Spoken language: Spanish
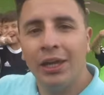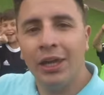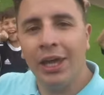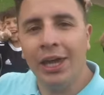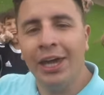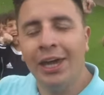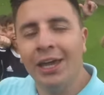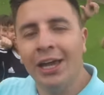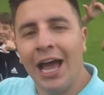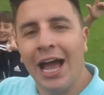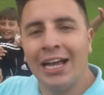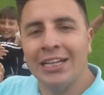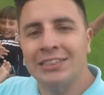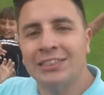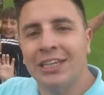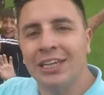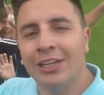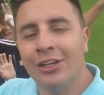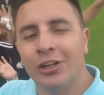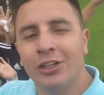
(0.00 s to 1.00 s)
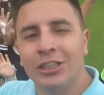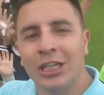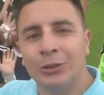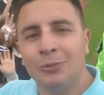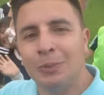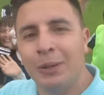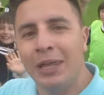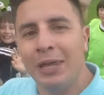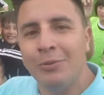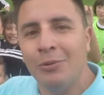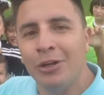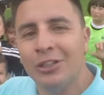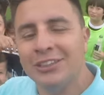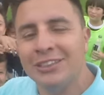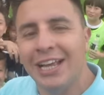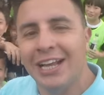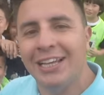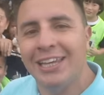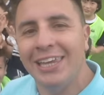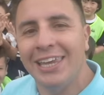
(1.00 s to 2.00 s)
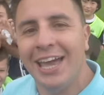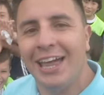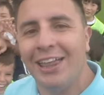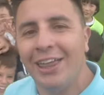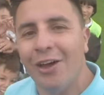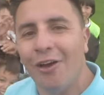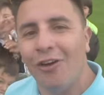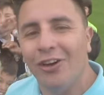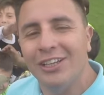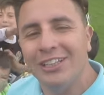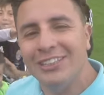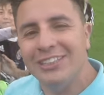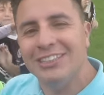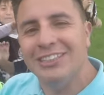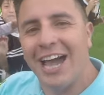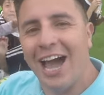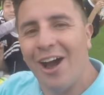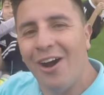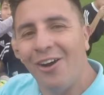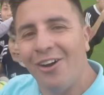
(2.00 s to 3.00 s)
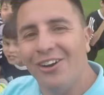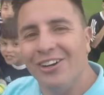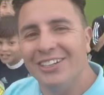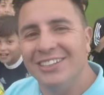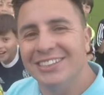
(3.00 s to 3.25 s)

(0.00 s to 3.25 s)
Y así nos despedimos el día de hoy. ¡Chao!